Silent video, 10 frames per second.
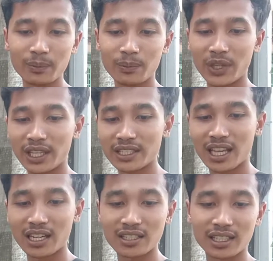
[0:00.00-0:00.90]
pink
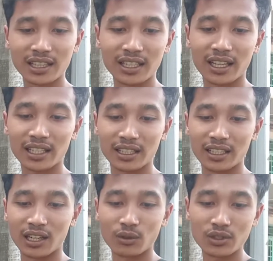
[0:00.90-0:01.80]
sunset ya di
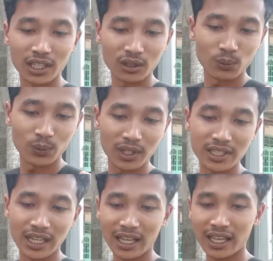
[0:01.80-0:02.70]
daun 1 plus
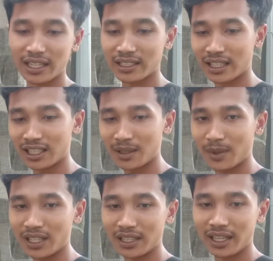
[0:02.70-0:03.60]
silakan cantik
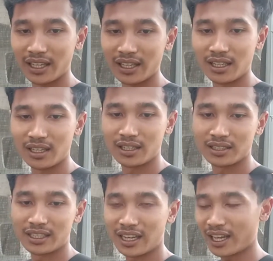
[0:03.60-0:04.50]
banget ya
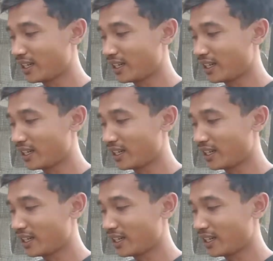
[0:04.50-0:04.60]
silakan